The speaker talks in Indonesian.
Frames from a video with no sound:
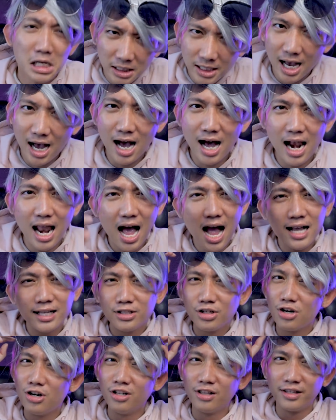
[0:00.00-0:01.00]

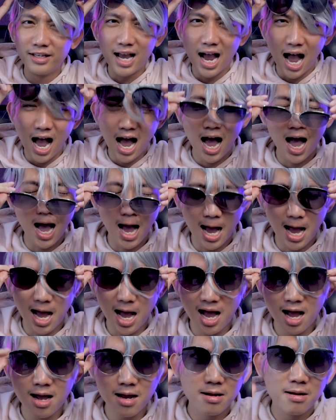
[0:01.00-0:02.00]
selanjutnya.
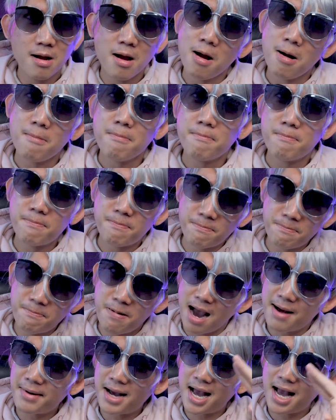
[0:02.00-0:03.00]
Bye